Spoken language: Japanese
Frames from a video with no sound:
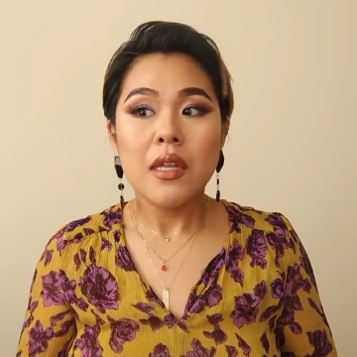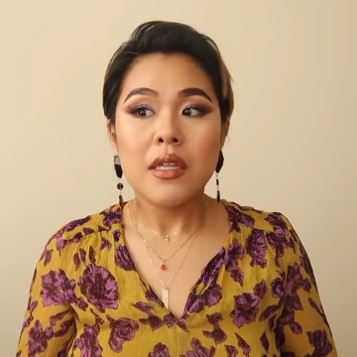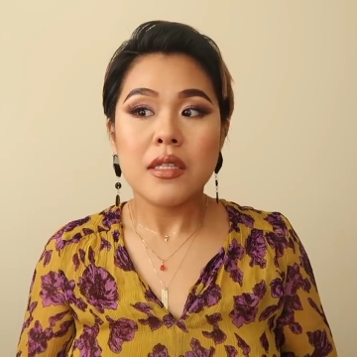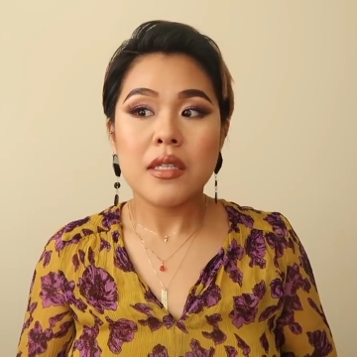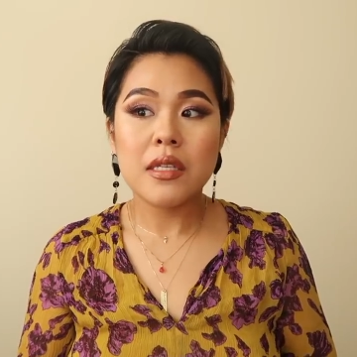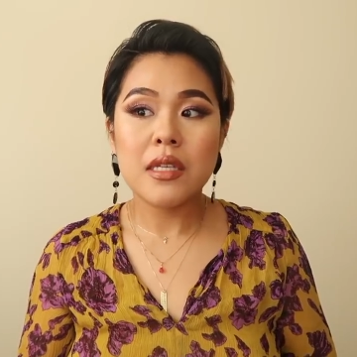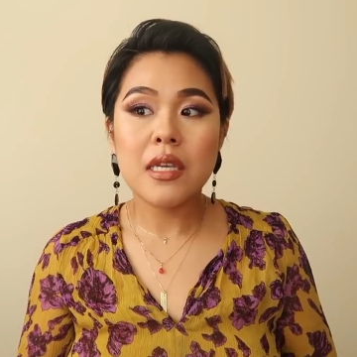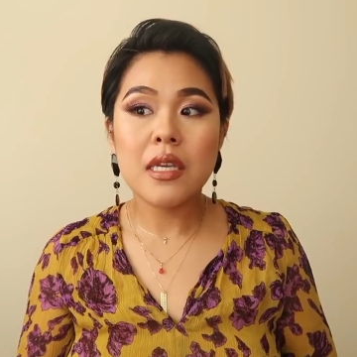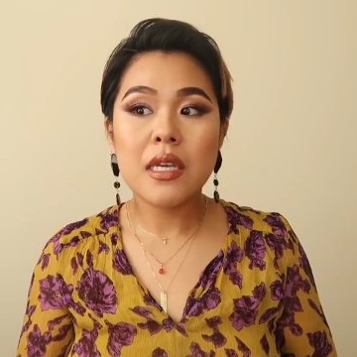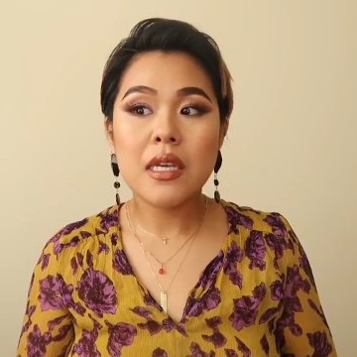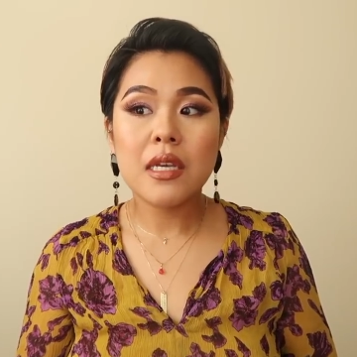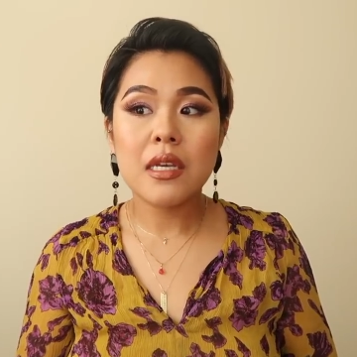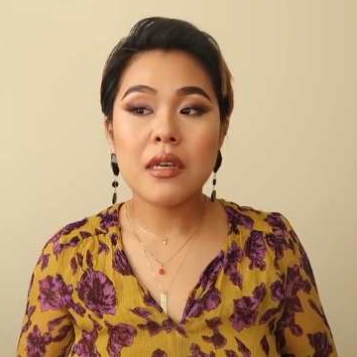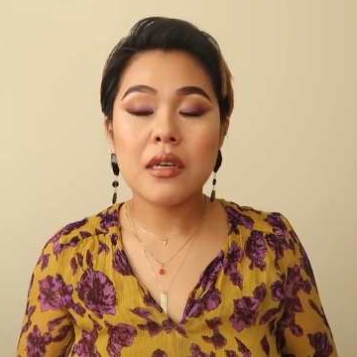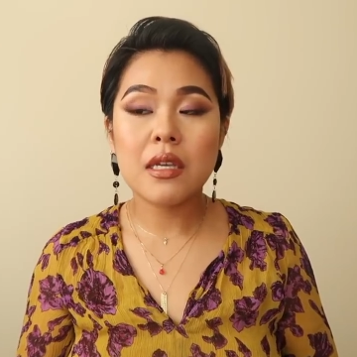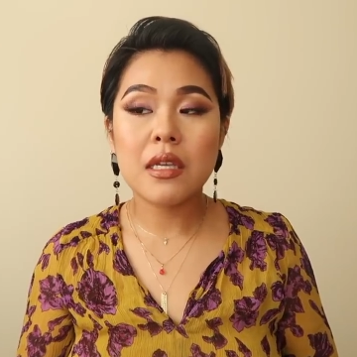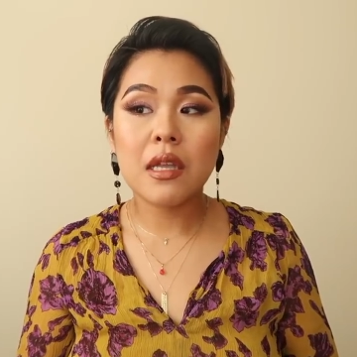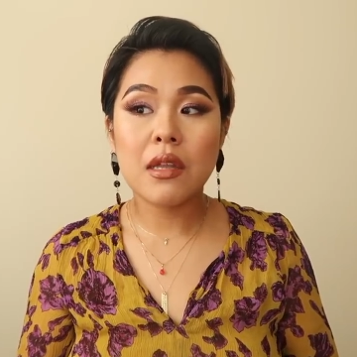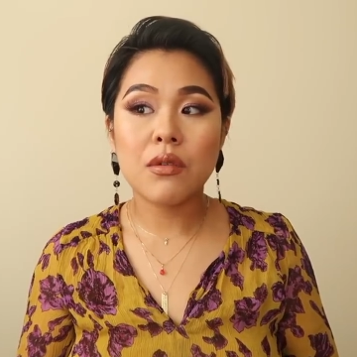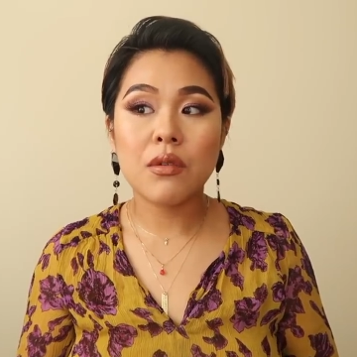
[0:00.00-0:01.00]
次
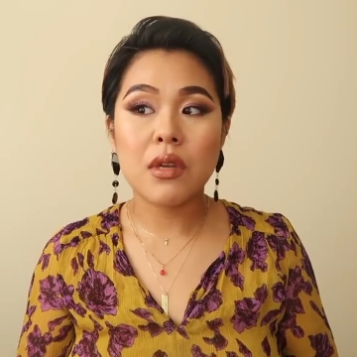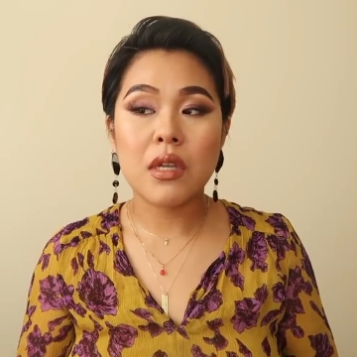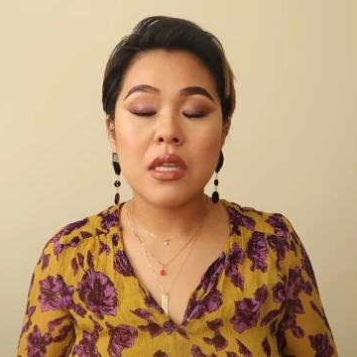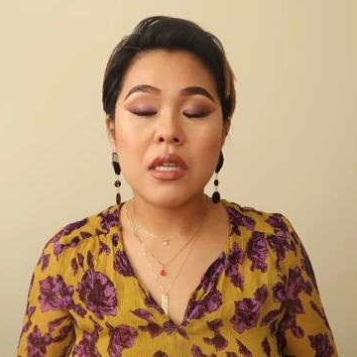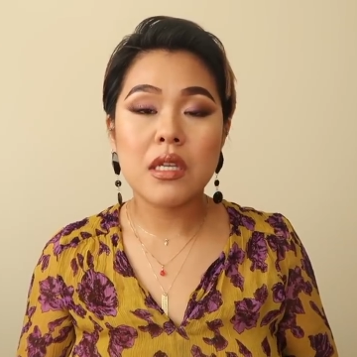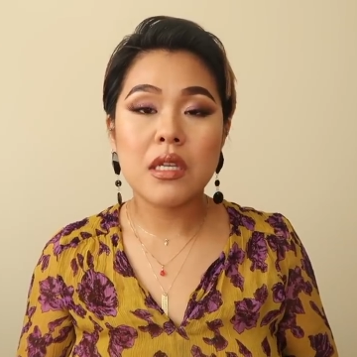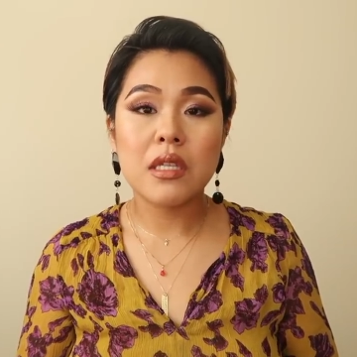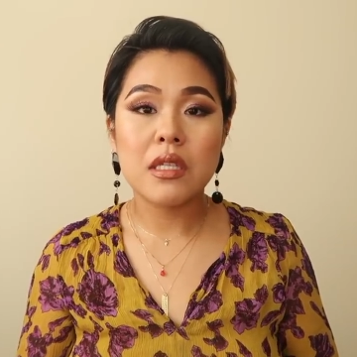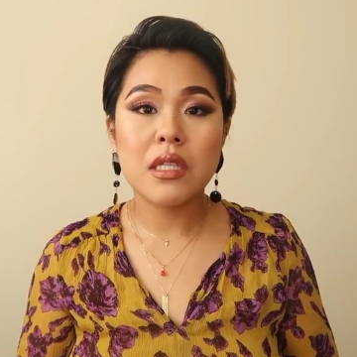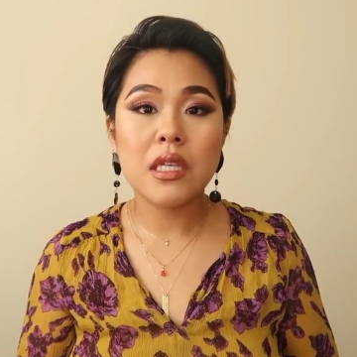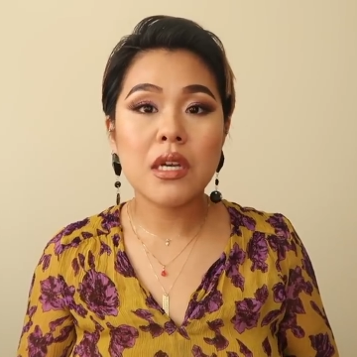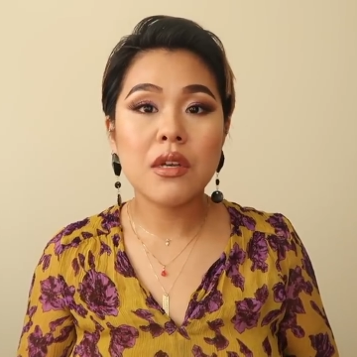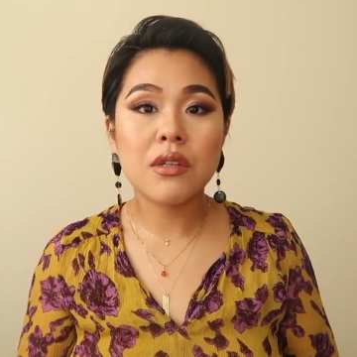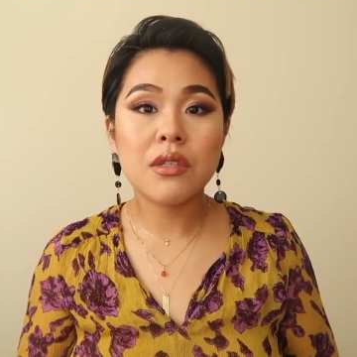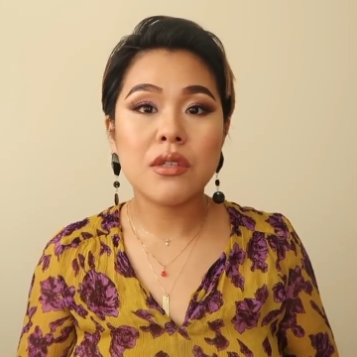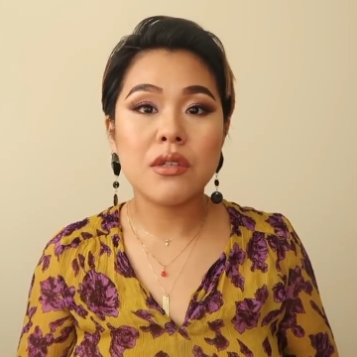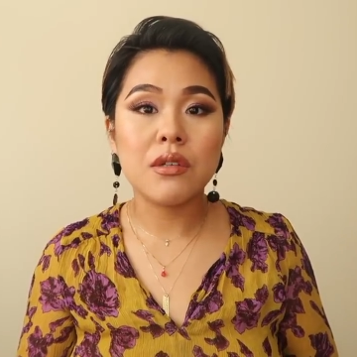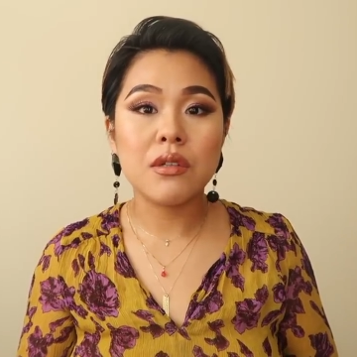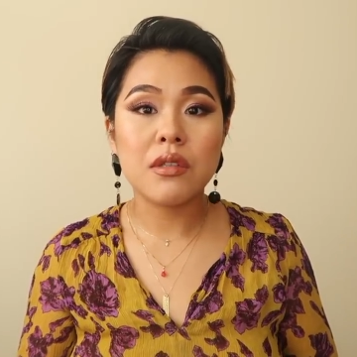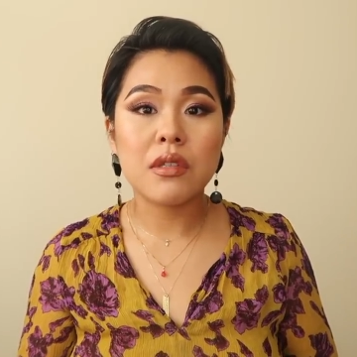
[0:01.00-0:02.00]
来た時にチェック
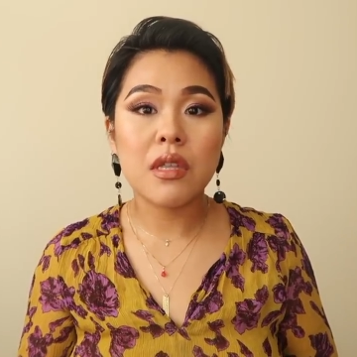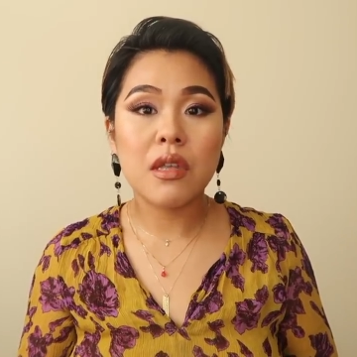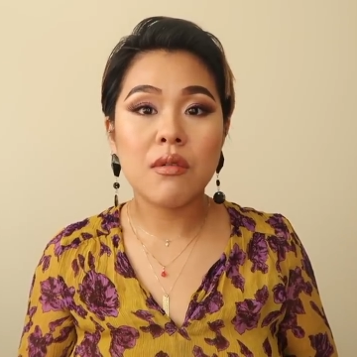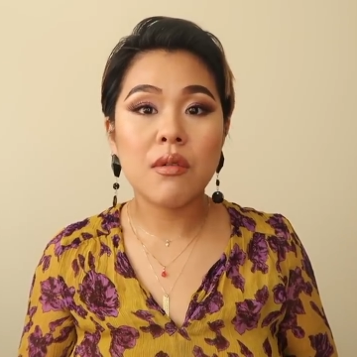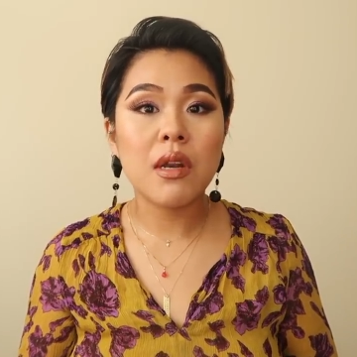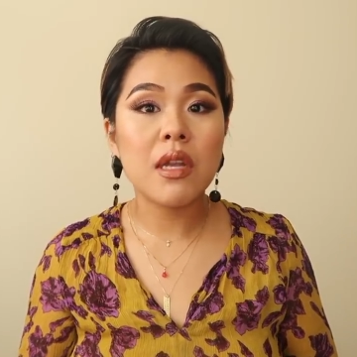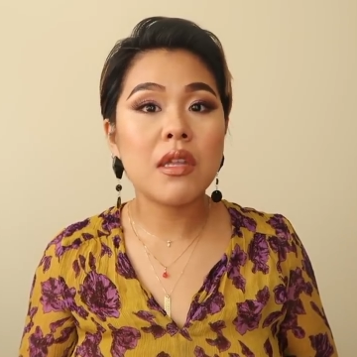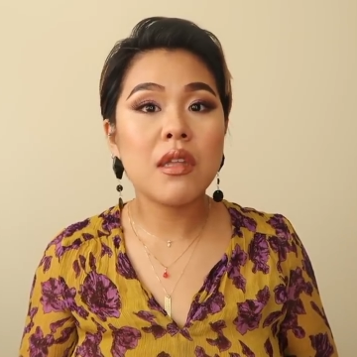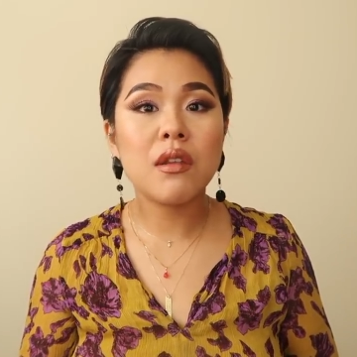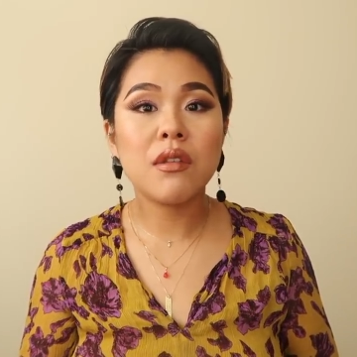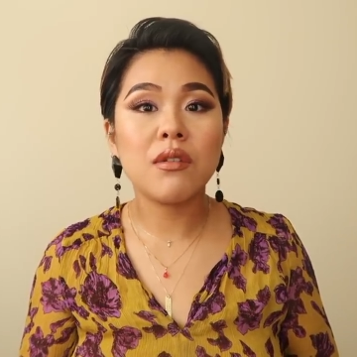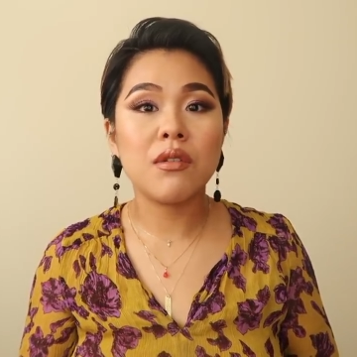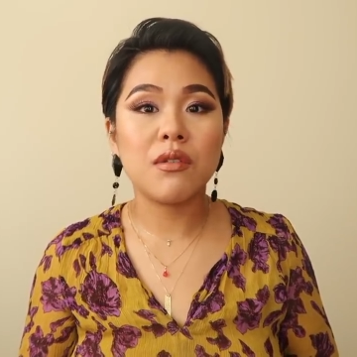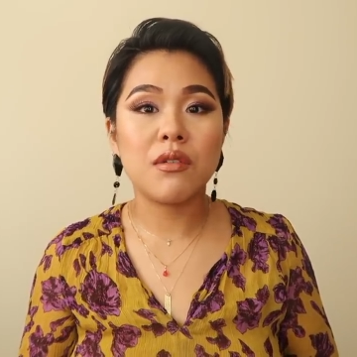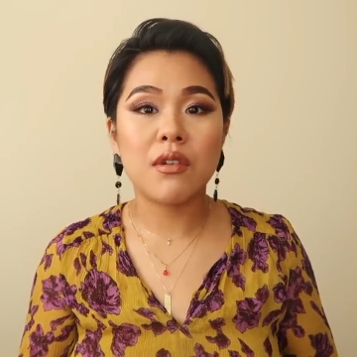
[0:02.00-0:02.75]
するって言われてるの